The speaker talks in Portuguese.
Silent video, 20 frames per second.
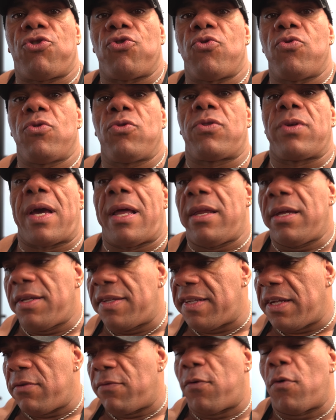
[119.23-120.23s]
junto e ali
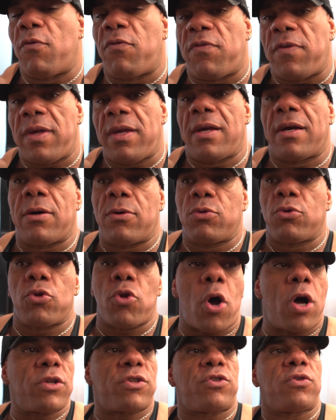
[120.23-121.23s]
desenvolvia o
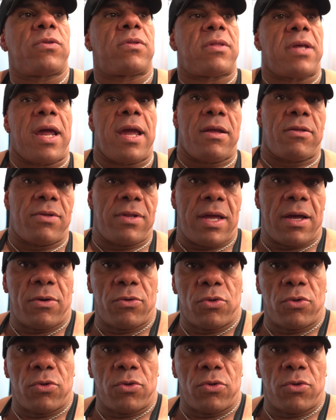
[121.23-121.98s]
nosso treino, né?